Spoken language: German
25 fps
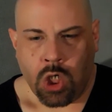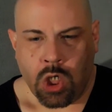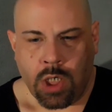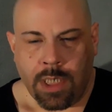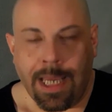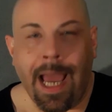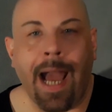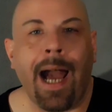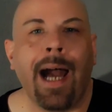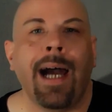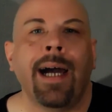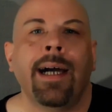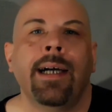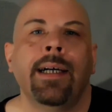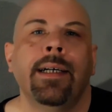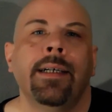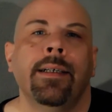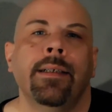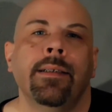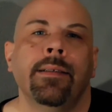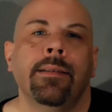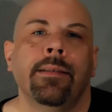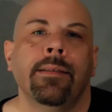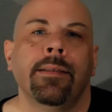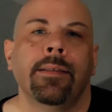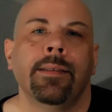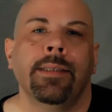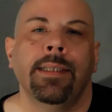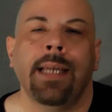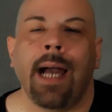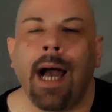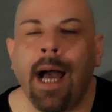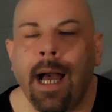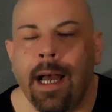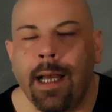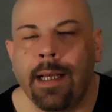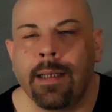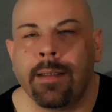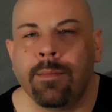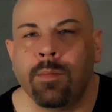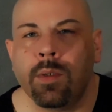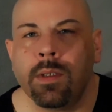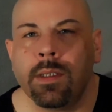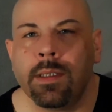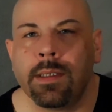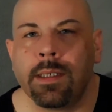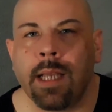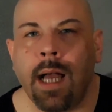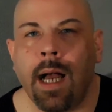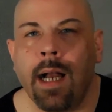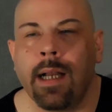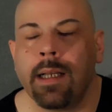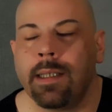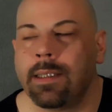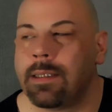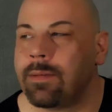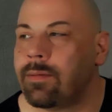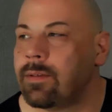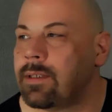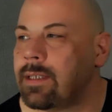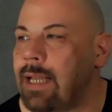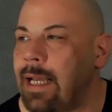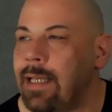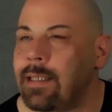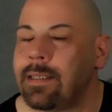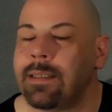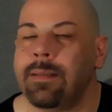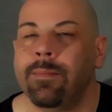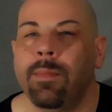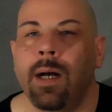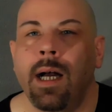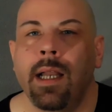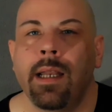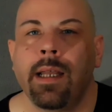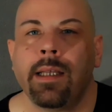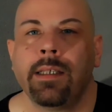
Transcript: Ja, ja, muss ich sagen, es ist das erste Mal,